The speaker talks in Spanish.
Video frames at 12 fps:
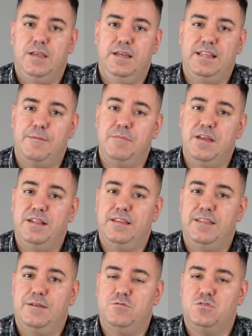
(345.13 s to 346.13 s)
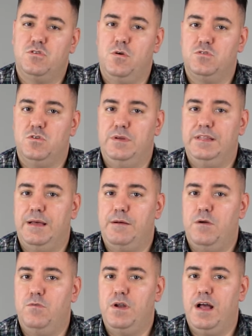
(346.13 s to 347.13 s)
Y también tendremos, como os
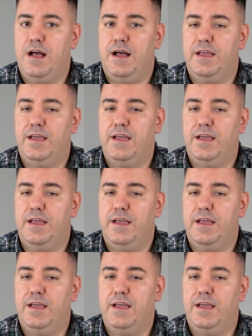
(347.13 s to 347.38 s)
comentaba, una